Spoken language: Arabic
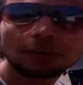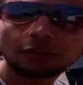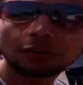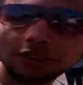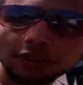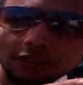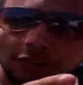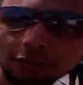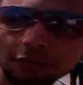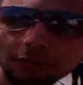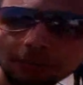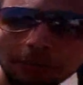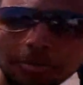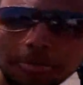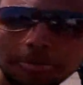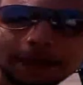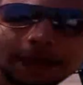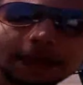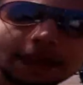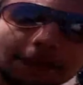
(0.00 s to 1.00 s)
او اليونسكو
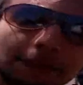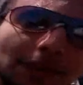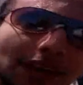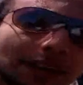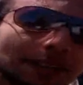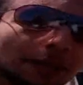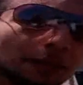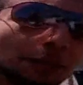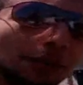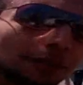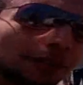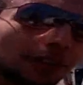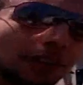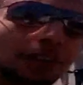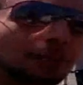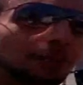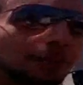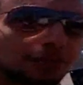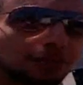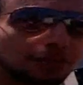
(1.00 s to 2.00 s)
كانت بعتت
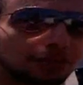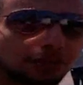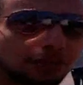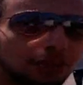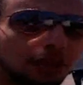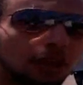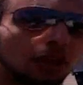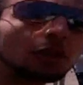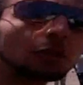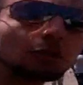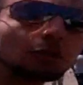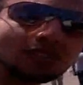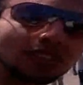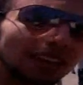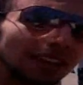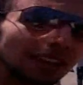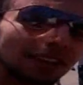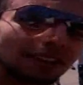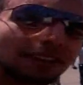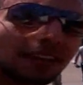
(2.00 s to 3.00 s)
وفد هنا مصر
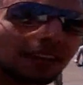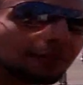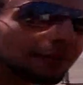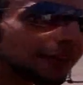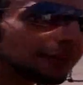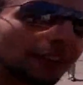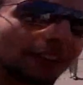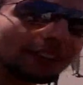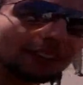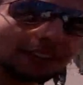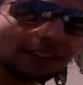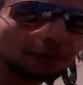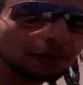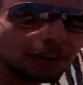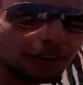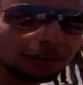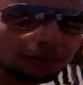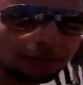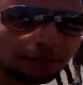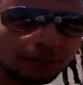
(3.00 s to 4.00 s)
وسالت على مجاميع
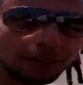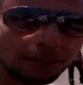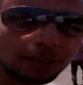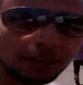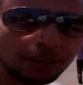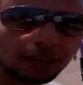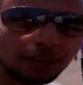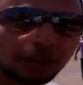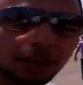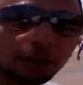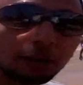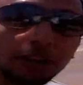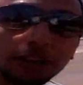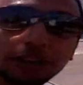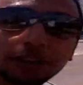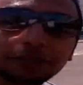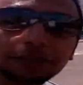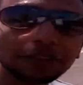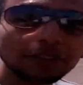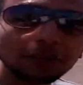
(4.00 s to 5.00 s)
الثانويه العامه قالوا
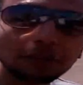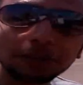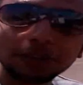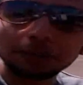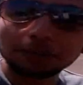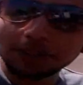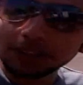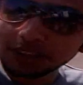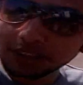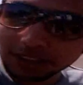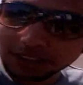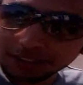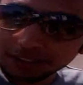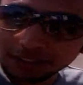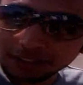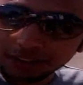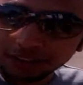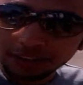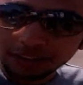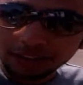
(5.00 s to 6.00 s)
لها ان في نسبه كبيره
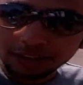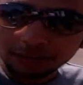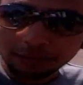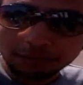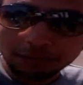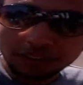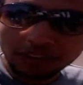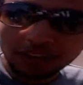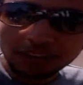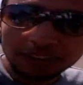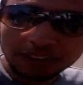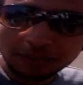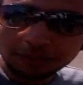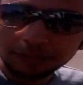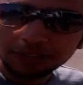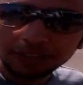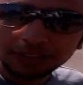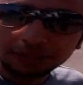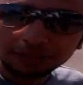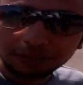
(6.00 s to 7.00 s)
جدا بتعدي
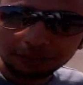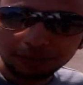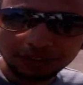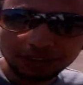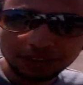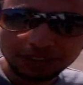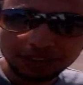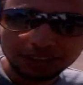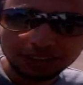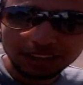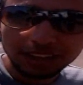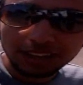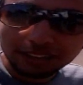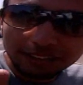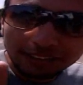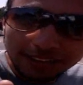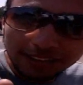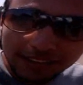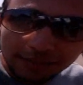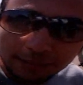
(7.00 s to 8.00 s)
ال 100%
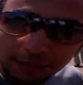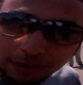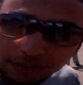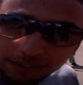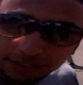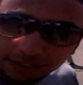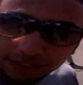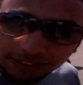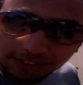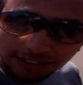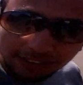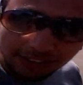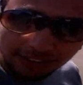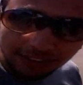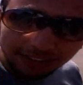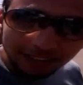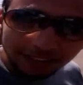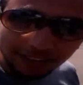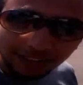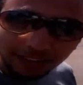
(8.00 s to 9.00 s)
كانت الإجابة القاطعة
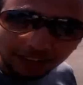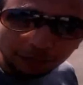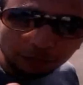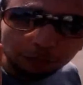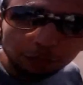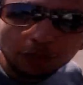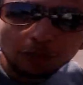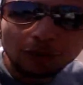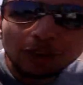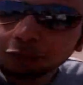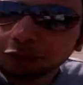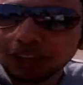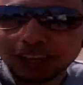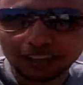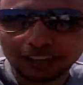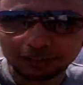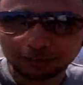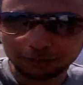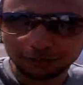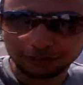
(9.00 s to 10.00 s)
أنتوا دولة
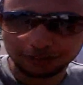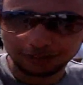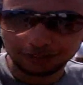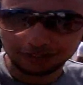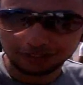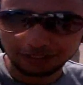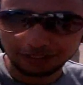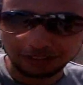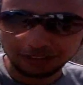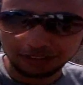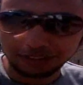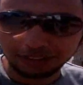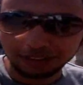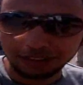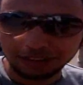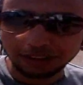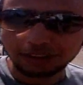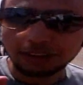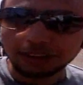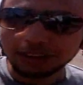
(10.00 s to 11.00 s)
متخلفة
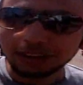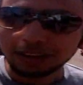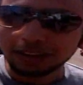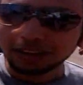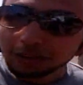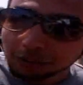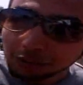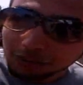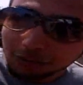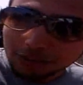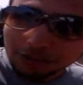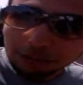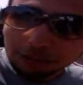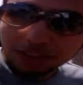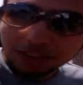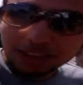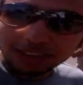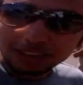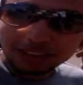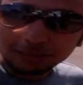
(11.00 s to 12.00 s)
ليه أنتوا
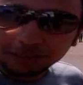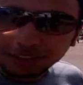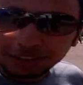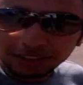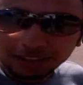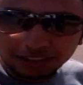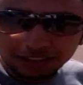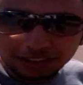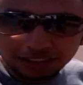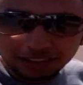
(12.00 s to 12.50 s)
دولة متخلفة؟